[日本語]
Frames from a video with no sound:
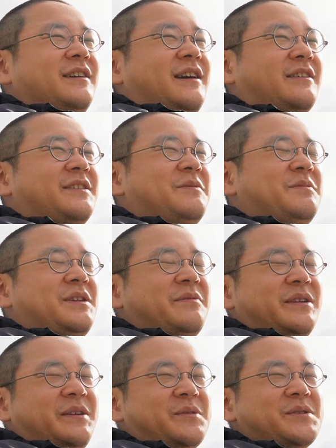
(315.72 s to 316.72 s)
アクティブ手
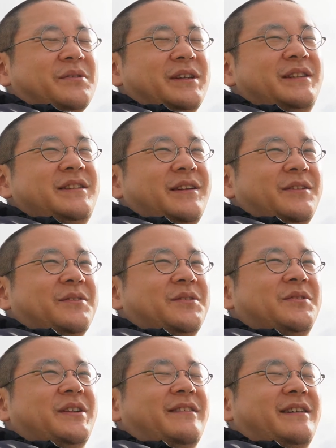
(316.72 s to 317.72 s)
ブレ補正を切ってると
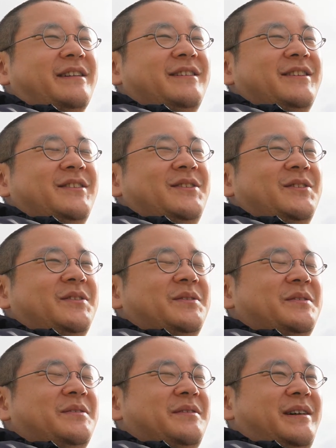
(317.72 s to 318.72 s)
どうなるかっていうと
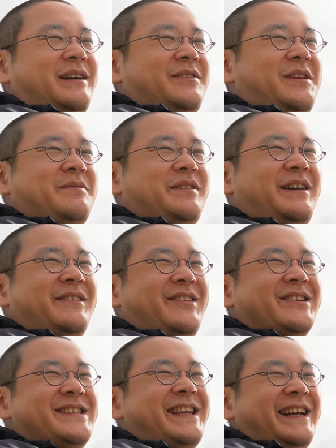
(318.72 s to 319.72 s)
あ手ブレ
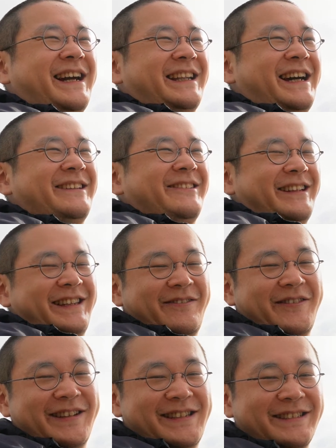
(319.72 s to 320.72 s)
補正がないので手
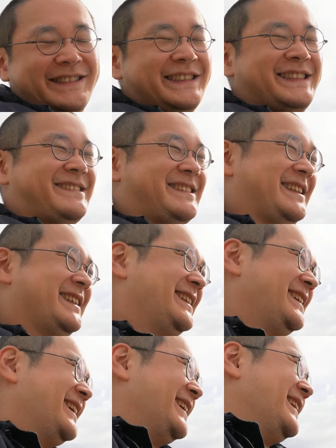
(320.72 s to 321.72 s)
ブレするんですよ
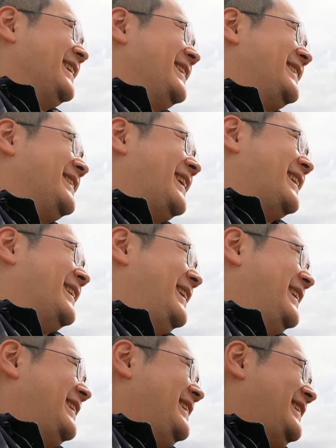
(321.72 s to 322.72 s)
ねなん
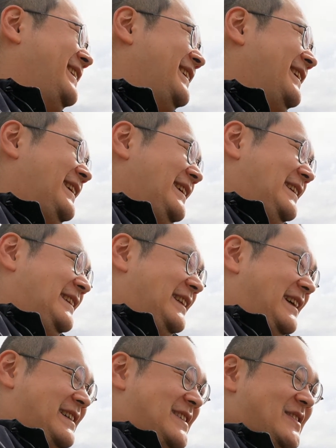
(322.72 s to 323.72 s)
で
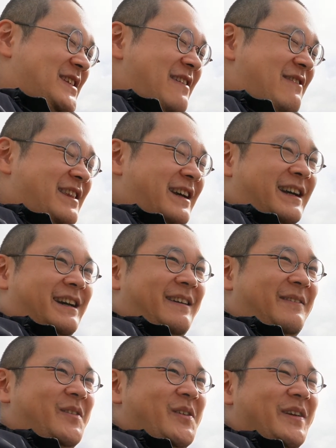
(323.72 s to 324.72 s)
なんか素材見たら
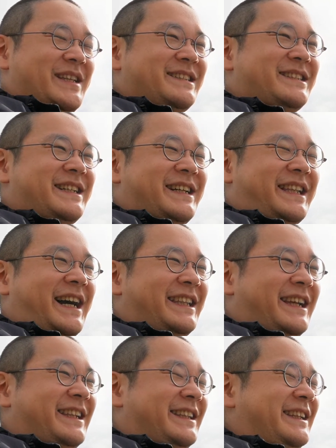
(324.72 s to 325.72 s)
もうめちゃくちゃ
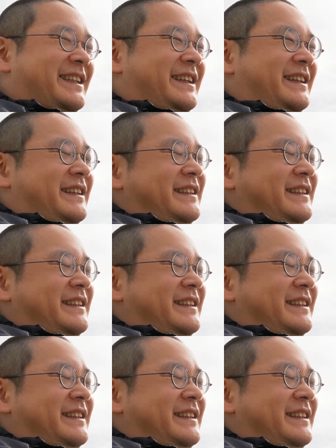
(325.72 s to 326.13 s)
ガタガタになってて